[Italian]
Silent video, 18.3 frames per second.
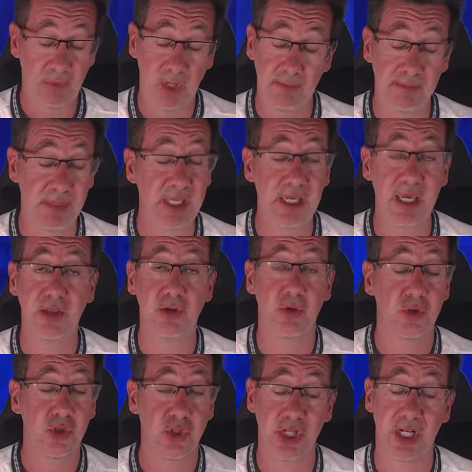Mi chiedo,
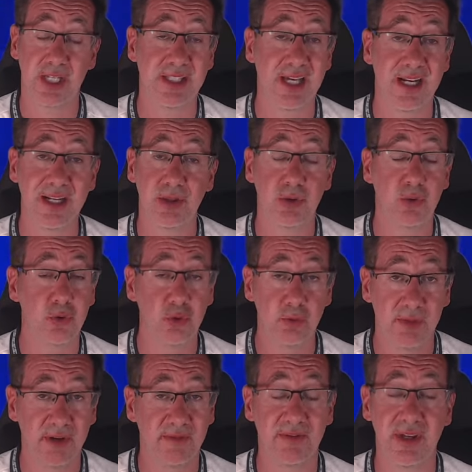c'è la talent
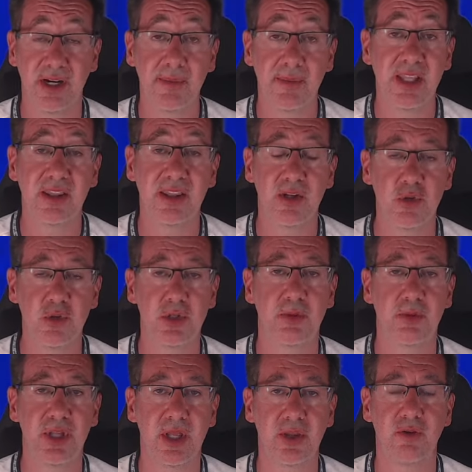room, veramente non si
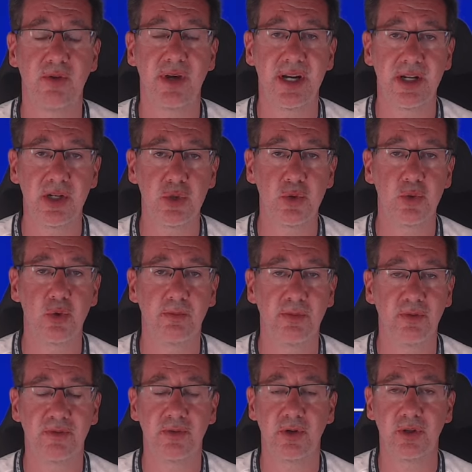poteva trovare nessuno
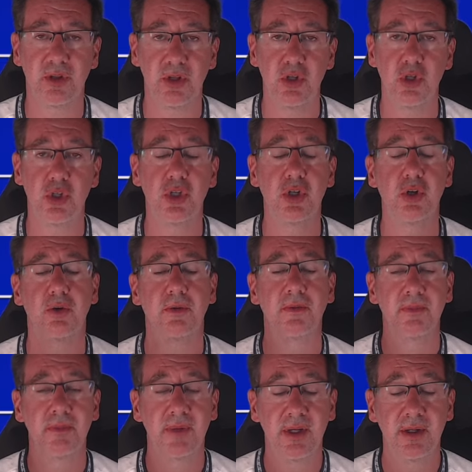più forte di Gigo?